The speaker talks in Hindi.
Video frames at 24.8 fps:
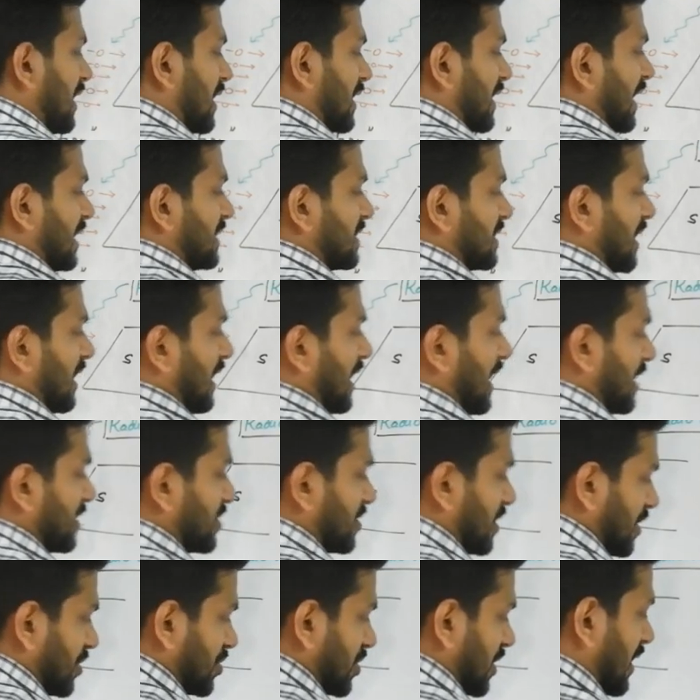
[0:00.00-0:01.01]
लटाइज
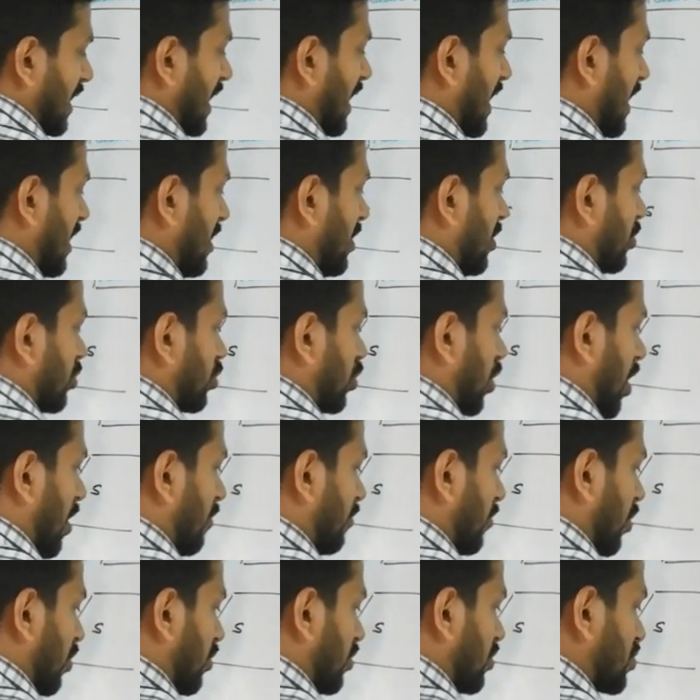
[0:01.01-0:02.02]
रिलैक्सेशन है तो हम
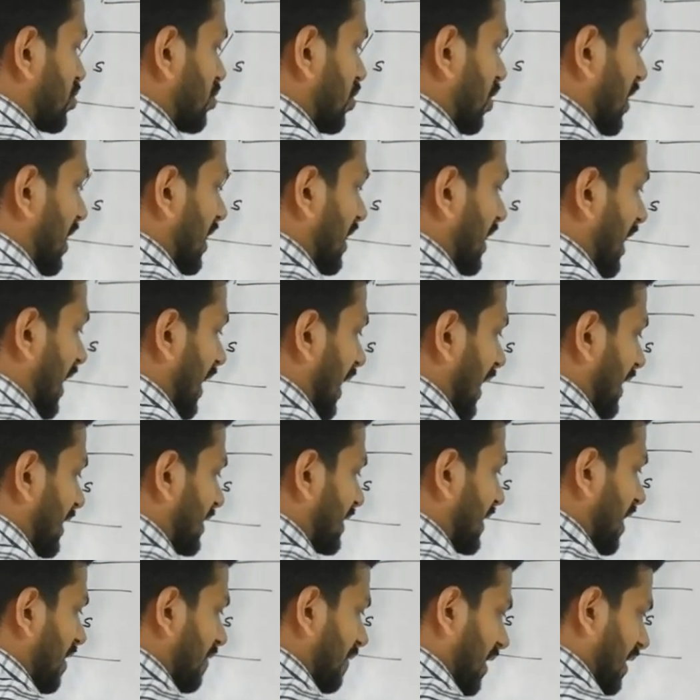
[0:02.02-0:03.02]
लोग उसको लिखेंगे
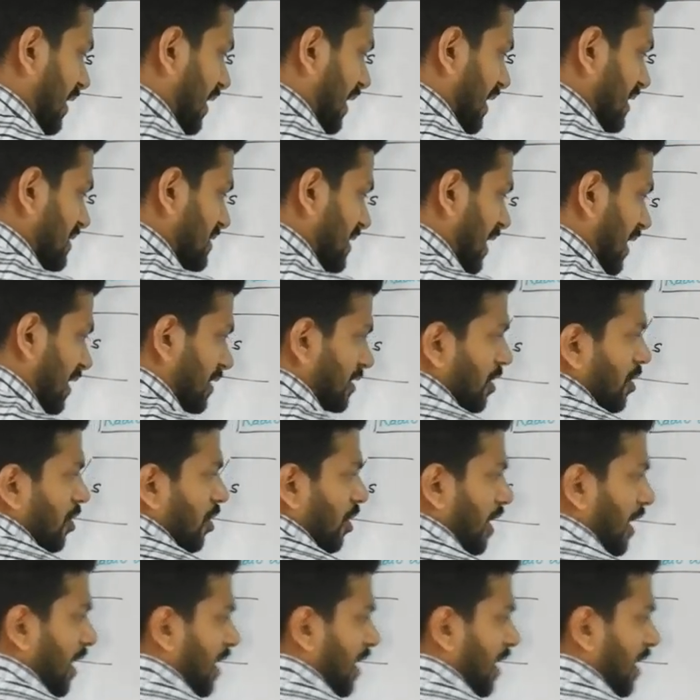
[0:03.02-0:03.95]
टी वन के साथ और